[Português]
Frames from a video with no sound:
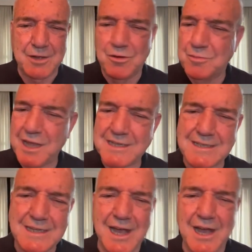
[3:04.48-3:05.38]

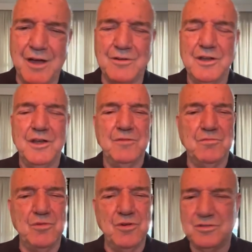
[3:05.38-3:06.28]
comercial,
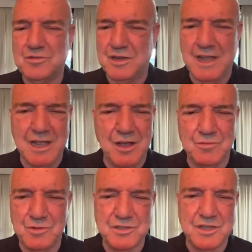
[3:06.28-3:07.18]
muito legal,
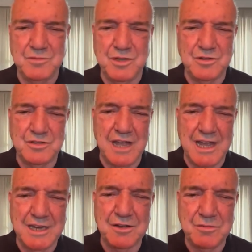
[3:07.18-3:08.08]
meus amigos da
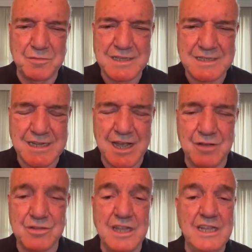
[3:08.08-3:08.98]
área
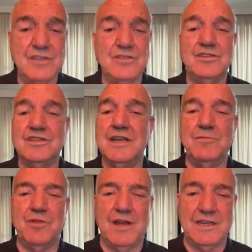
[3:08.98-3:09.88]
comercial. Isso
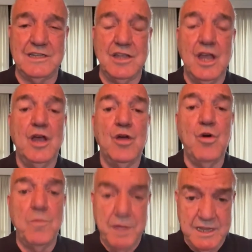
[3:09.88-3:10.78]
sempre eu agradeço.
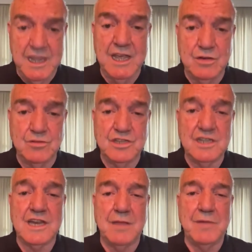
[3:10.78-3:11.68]
Companheiros de
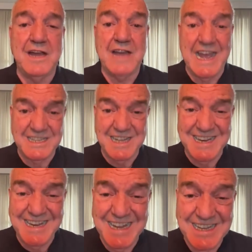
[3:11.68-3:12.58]
trabalho,
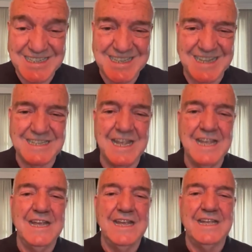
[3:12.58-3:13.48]
radialistas,
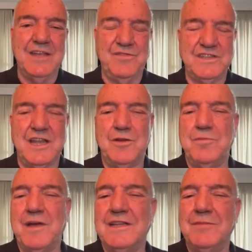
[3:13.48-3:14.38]
que fizeram
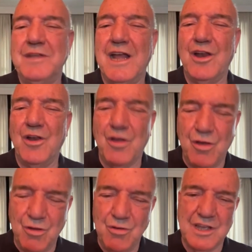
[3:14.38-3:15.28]
parte da minha
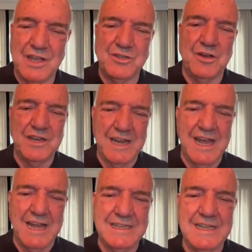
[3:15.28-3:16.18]
longa
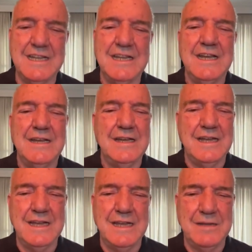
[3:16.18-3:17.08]
jornada,
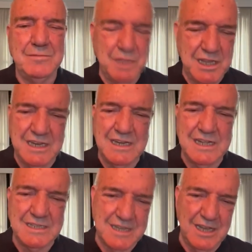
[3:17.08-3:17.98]
é,
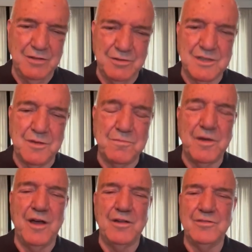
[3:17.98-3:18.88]
Minas, Rio, São
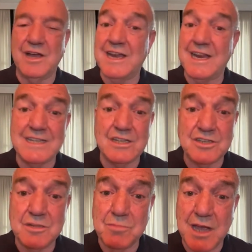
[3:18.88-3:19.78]
Paulo. Eu agradeço
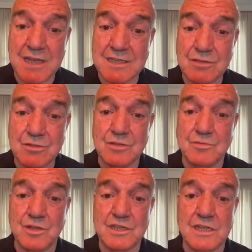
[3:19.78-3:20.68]
demais a todos
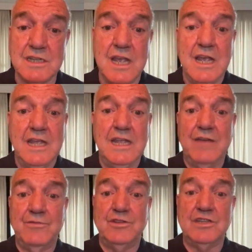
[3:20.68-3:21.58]
vocês. E
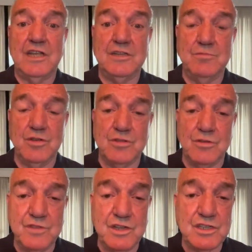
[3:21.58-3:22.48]
a vocês, meus
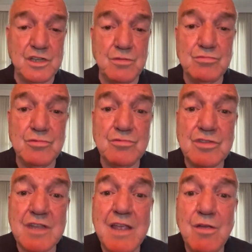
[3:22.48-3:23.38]
ouvintes, eu não
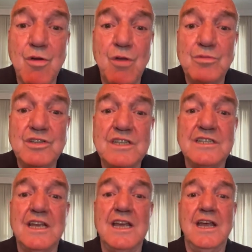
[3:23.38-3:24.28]
tenho como
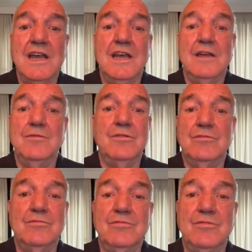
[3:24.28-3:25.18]
dizer
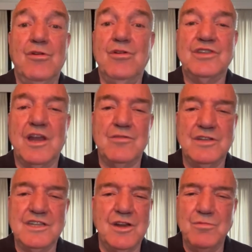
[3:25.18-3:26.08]
outra
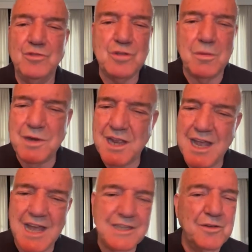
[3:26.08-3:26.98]
coisa, senão muito
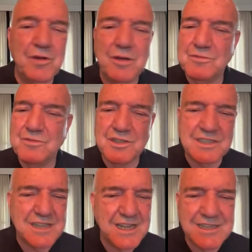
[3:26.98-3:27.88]
obrigado, eu amo
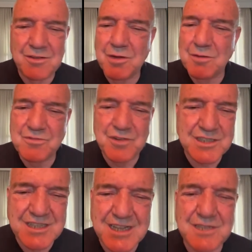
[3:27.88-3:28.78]
vocês, eu amo
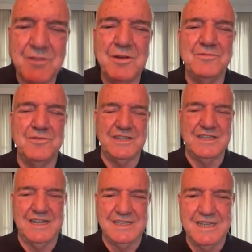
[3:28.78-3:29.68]
vocês, eu amo
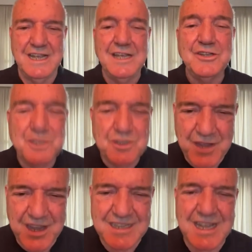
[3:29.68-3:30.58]
vocês. De
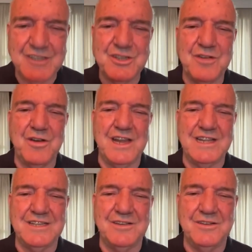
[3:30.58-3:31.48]
verdade, de
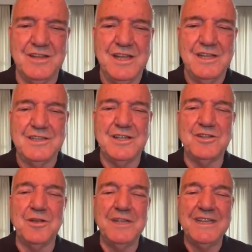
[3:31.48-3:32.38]
coração. Vocês
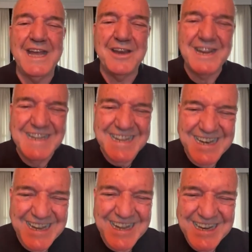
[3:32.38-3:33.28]
só me deram
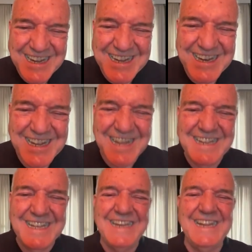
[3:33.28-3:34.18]
alegria, alegria,
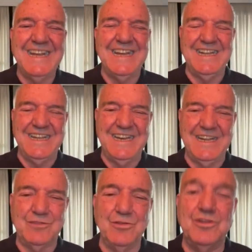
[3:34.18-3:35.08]
alegria,
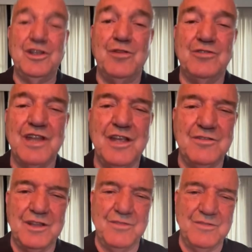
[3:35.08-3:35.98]
alegria. Tudo que eu tenho eu
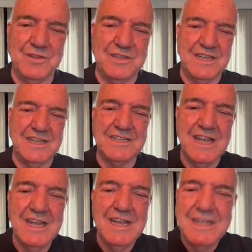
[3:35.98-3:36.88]
devo a vocês.
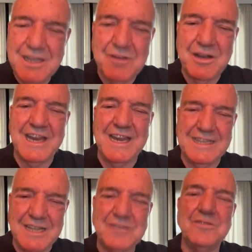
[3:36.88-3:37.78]
E eu
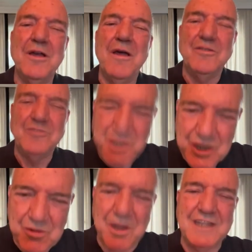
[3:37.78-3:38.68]
agradeço de
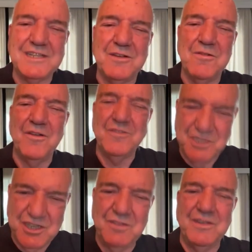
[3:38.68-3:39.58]
coração,
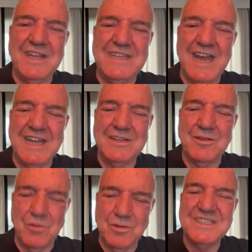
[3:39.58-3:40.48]
de verdade,
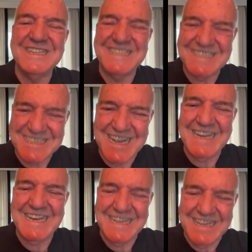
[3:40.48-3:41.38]
com
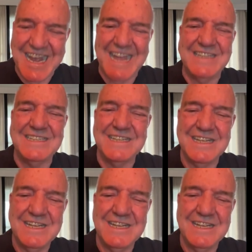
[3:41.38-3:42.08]
sinceridade.